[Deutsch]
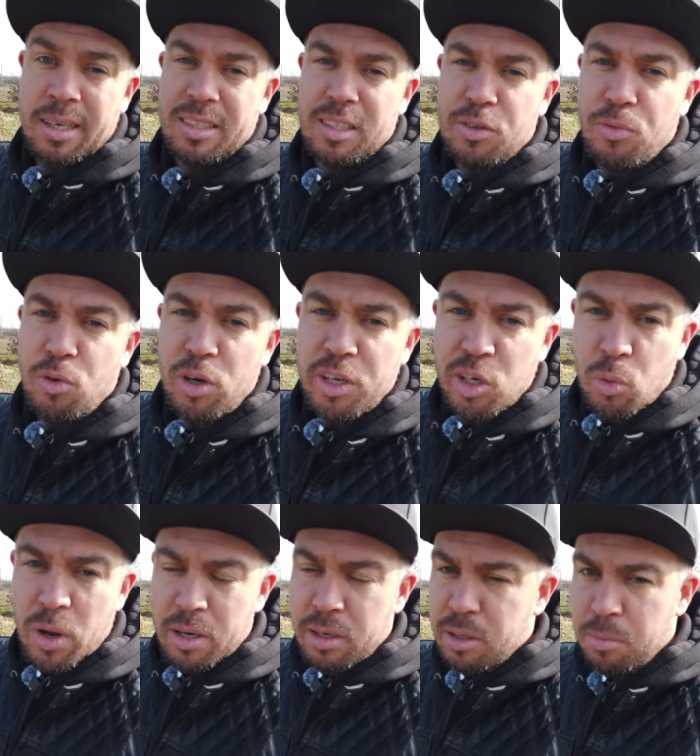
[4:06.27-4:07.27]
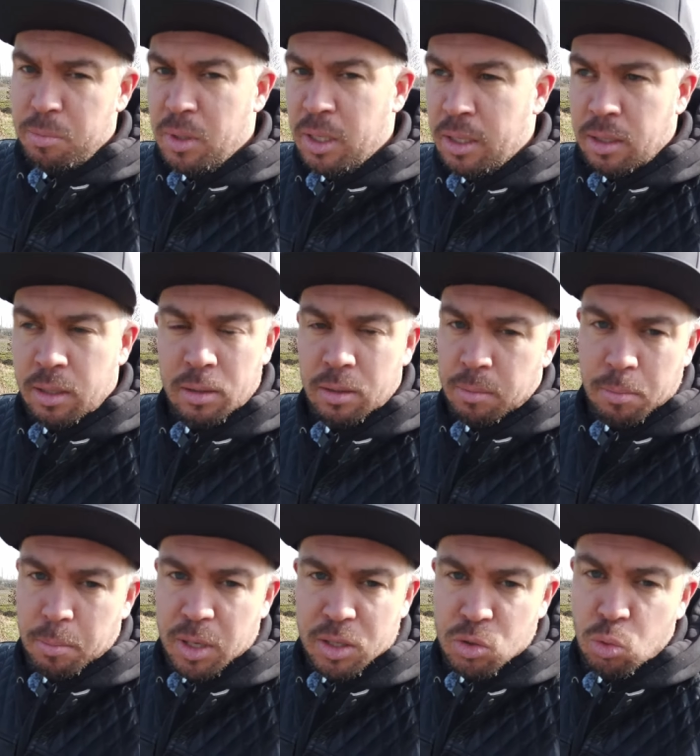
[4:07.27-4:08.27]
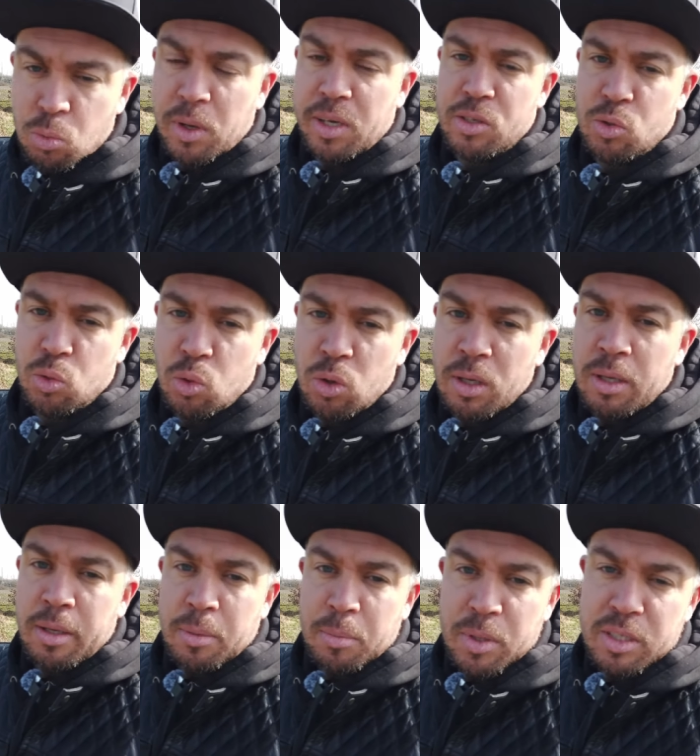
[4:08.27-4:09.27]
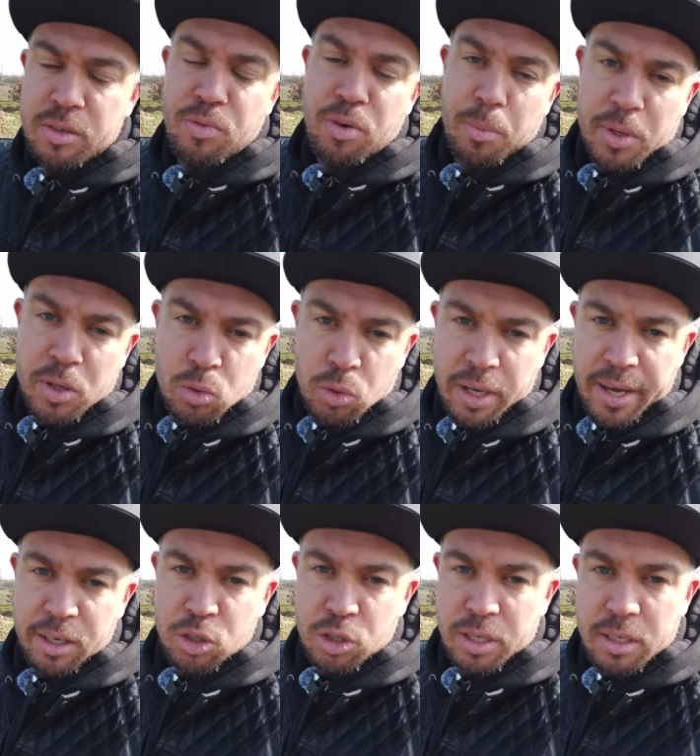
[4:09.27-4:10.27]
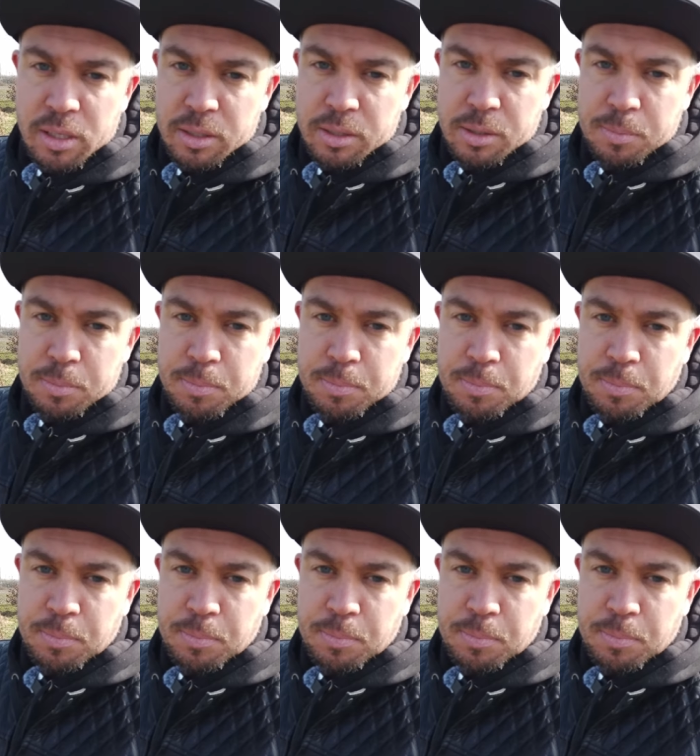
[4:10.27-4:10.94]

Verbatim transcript: Das ist völlig random, mal so, mal so, bis die Verbindung hergestellt ist.